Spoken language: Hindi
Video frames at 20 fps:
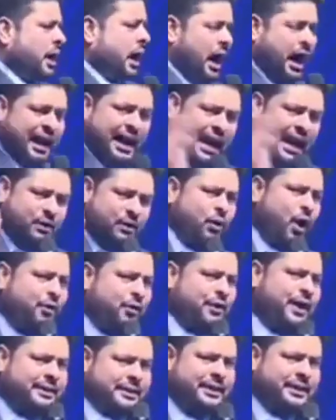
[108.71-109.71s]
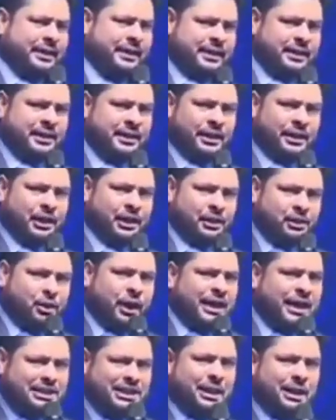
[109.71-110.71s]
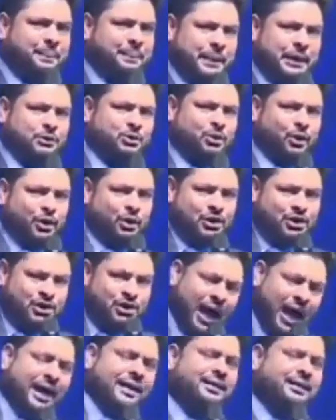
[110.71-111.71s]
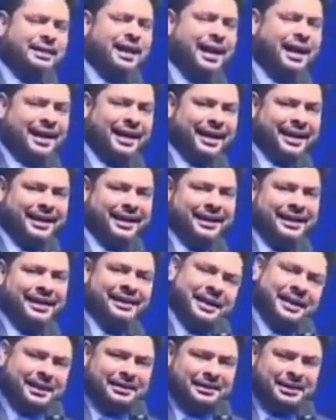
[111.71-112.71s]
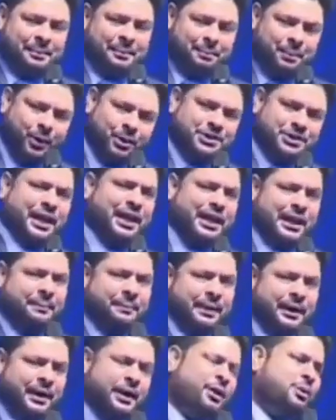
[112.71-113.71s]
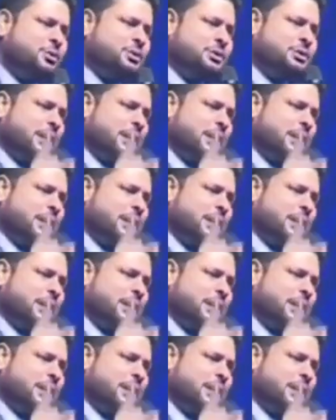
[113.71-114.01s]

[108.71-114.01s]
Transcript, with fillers: हर एक वो व्यक्ति जो एस को जानता है यहां तक पहुंचाने में उन